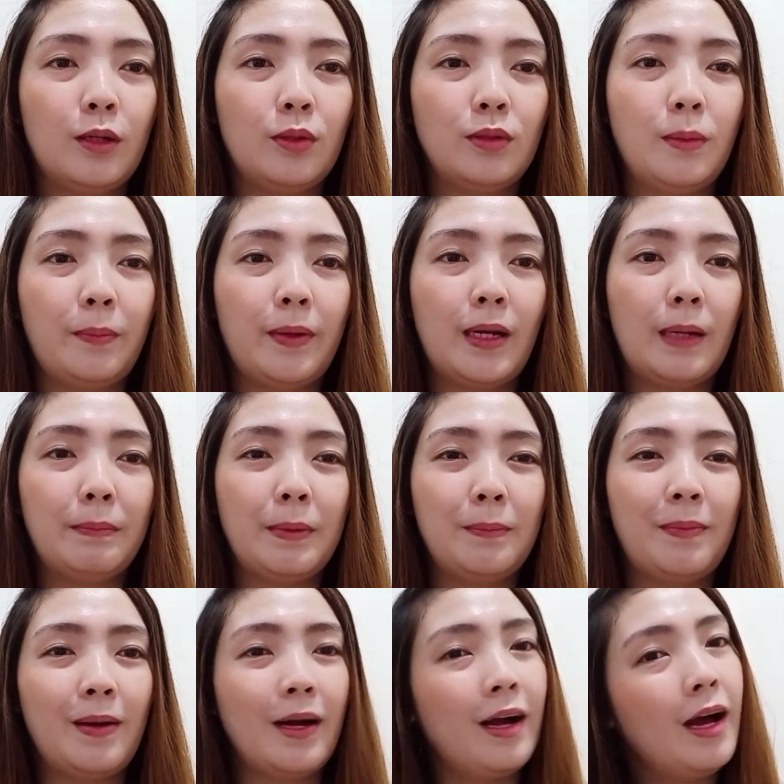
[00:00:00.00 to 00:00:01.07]
ko na parang may
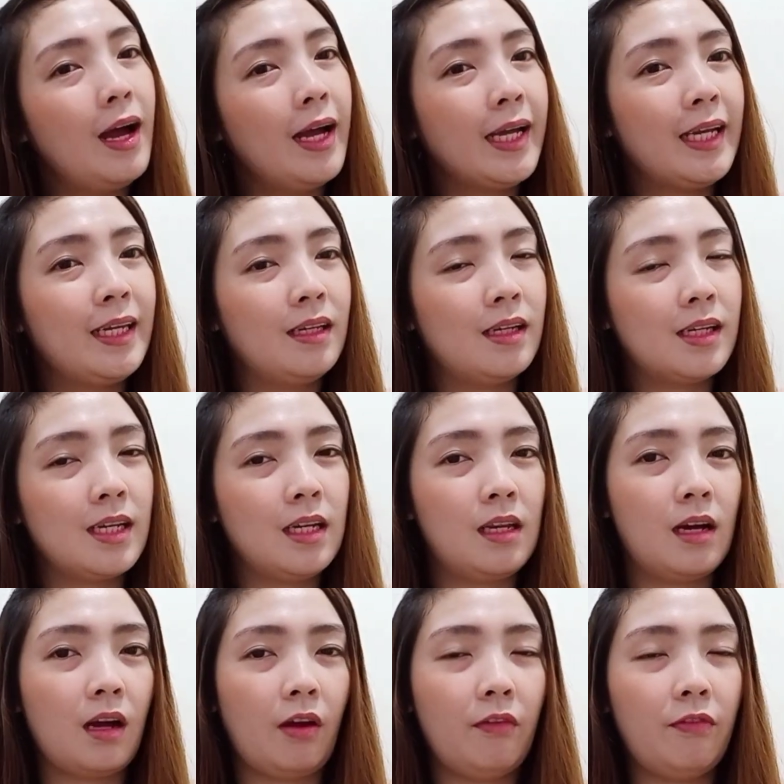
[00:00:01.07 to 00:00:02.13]
pa
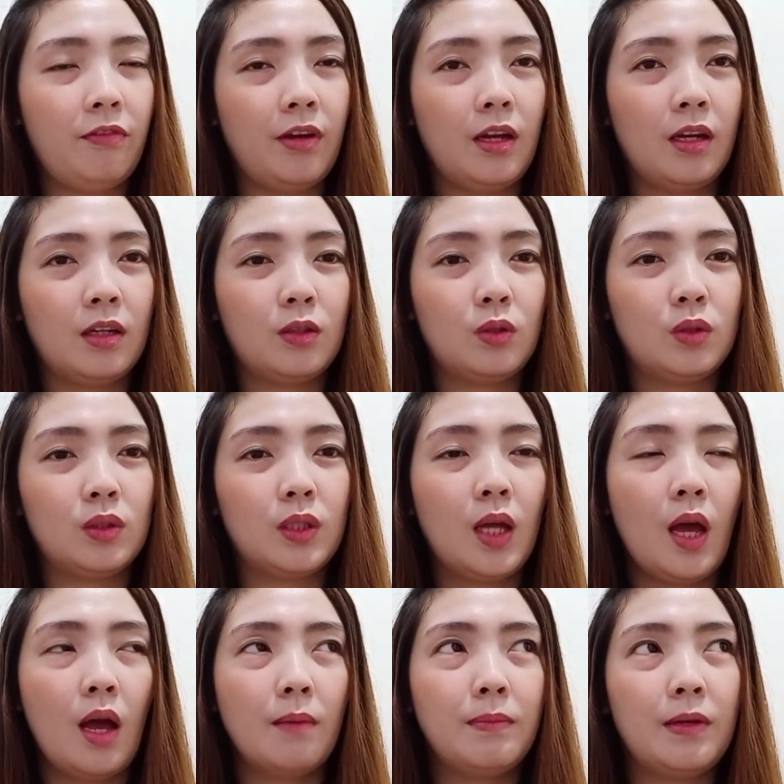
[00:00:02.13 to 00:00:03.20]
kinang-kinang effect,
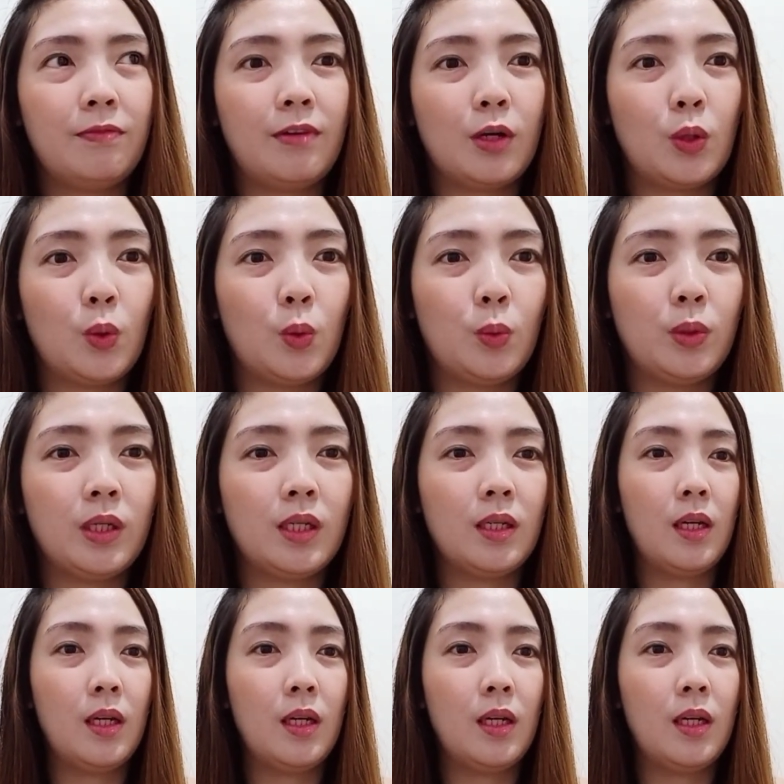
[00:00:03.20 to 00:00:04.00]
may pa-glowing